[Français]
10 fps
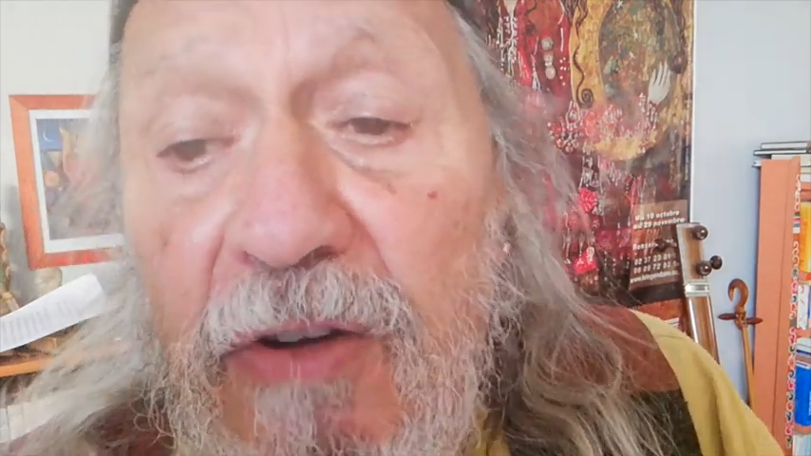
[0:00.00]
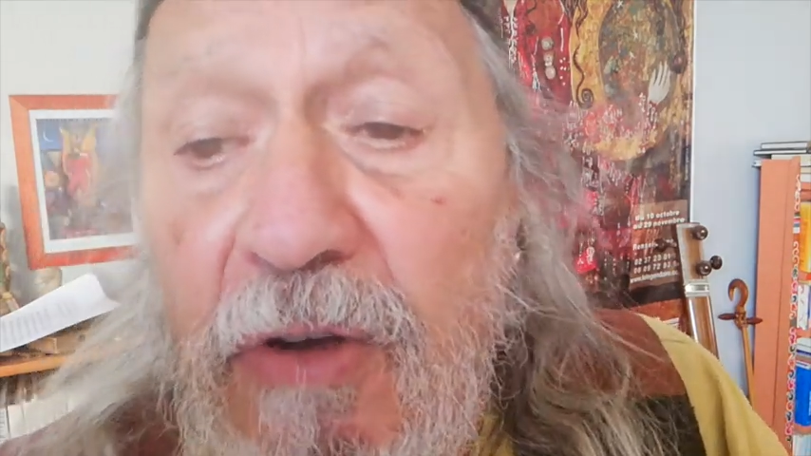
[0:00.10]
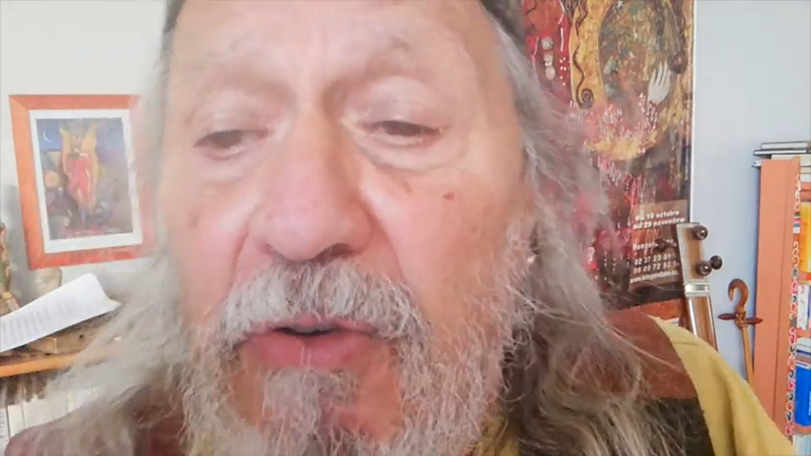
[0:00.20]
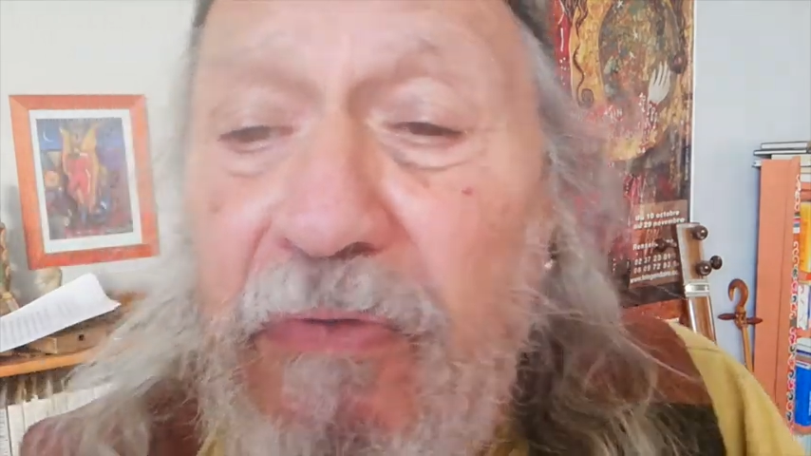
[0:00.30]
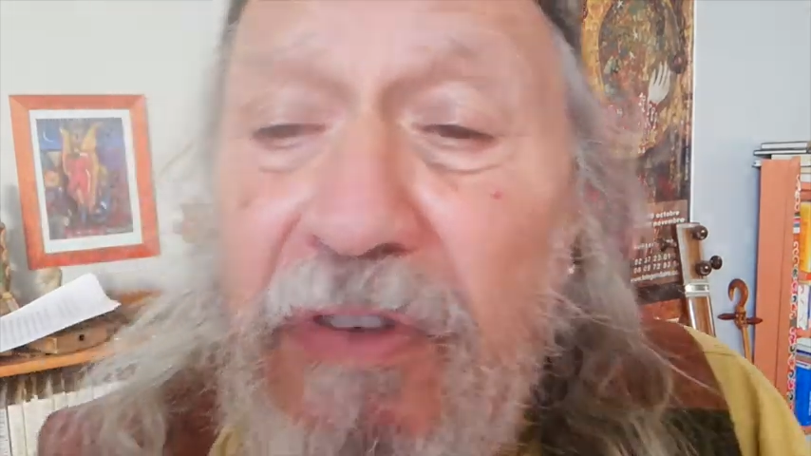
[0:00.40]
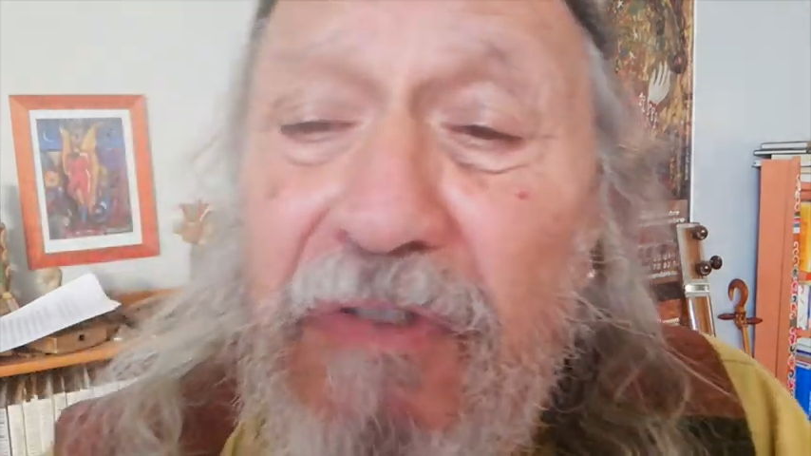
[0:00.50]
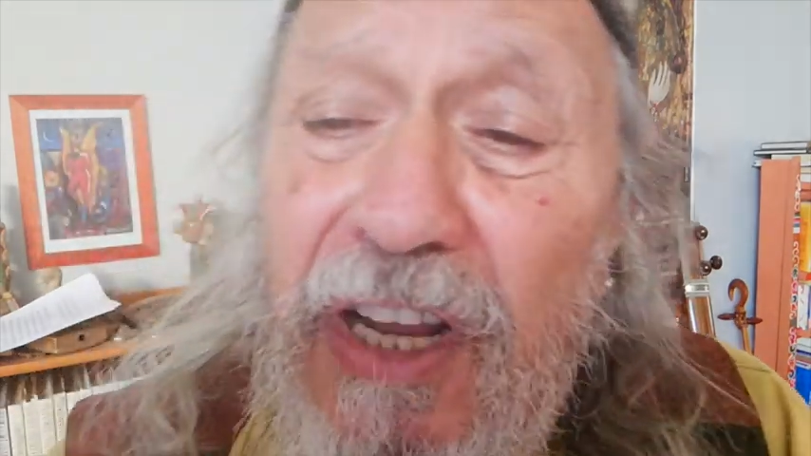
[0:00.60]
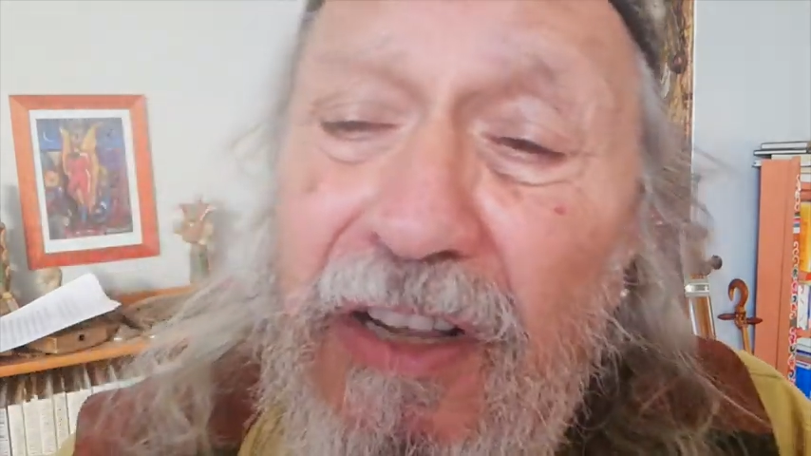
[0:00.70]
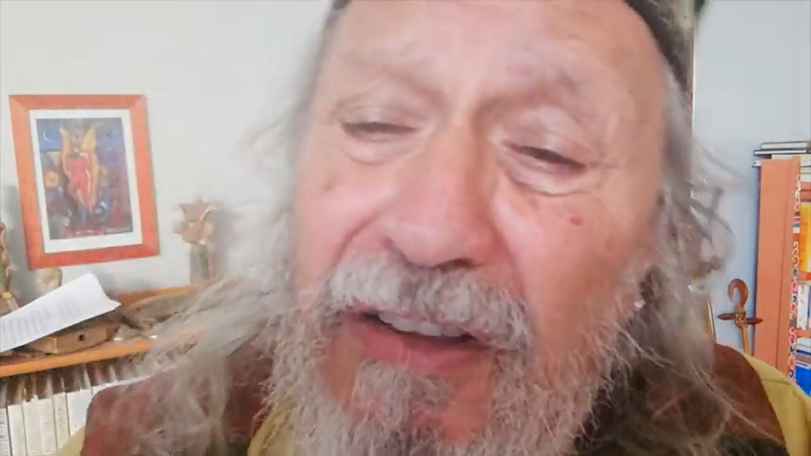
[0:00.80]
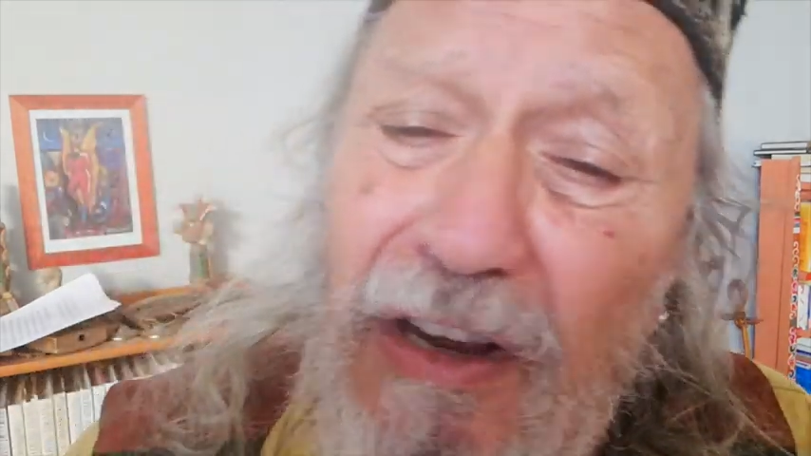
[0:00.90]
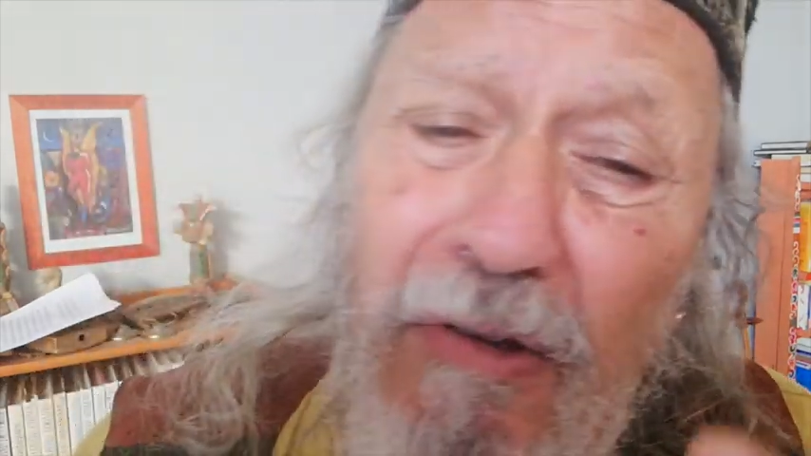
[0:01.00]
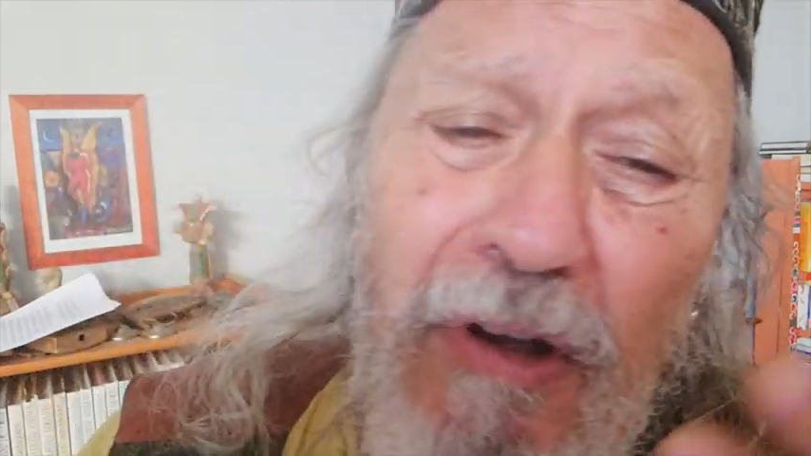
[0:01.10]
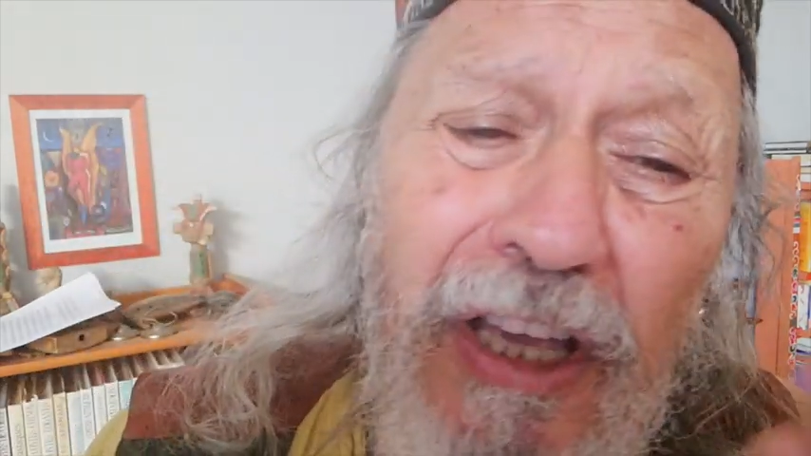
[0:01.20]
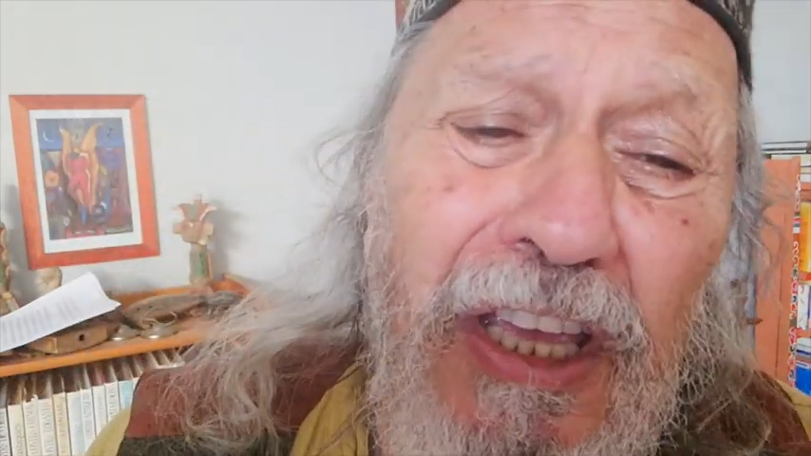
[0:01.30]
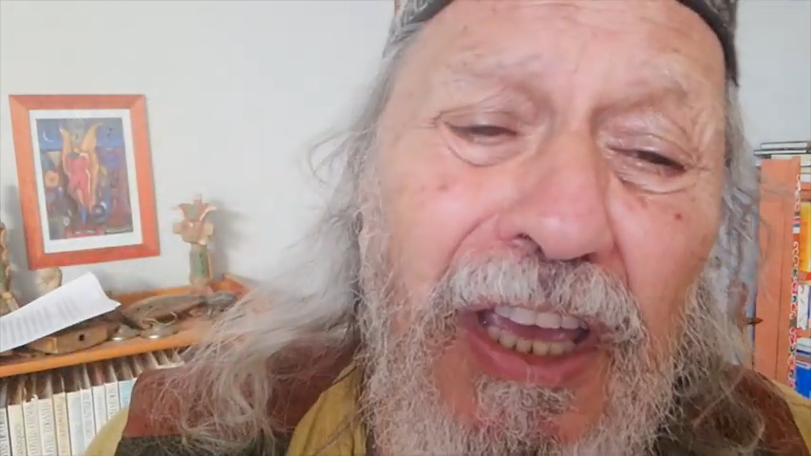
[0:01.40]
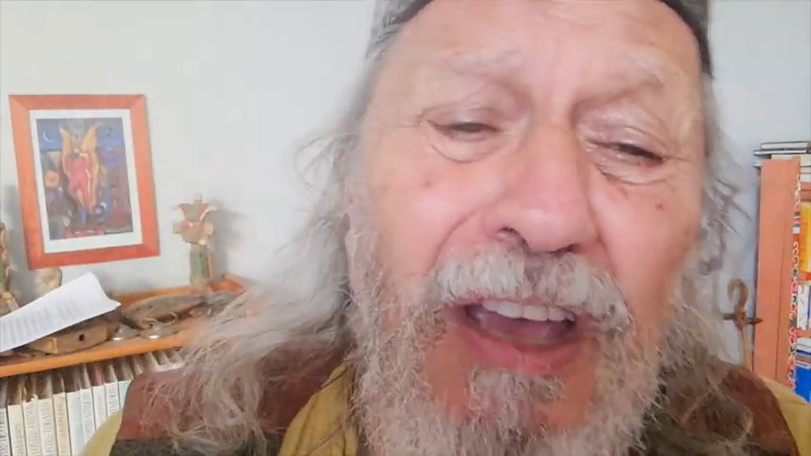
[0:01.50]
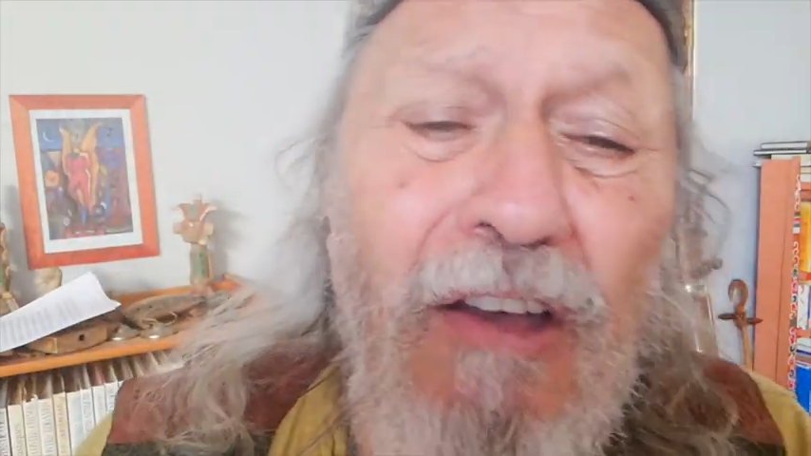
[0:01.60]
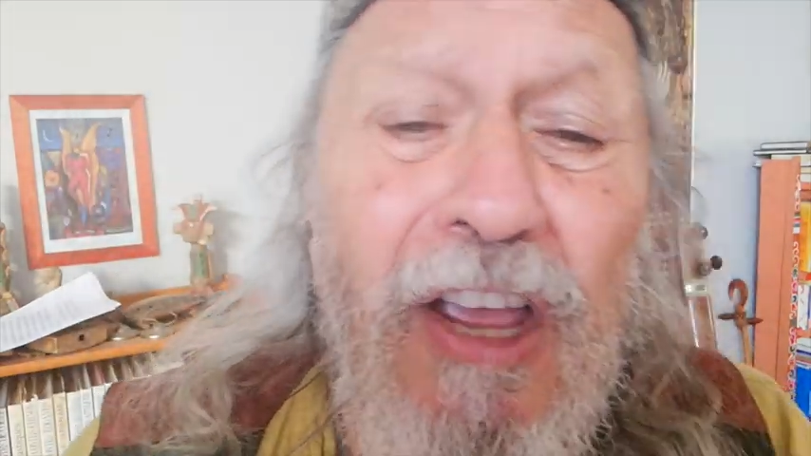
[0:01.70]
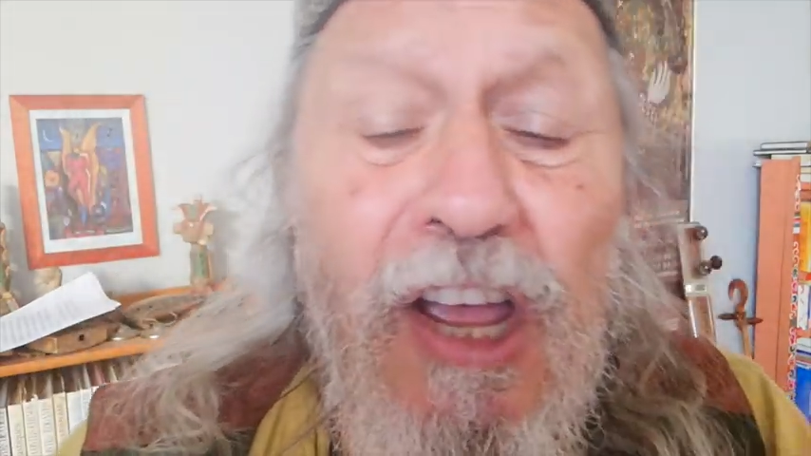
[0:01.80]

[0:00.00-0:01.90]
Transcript: leur convivialité, leur rire,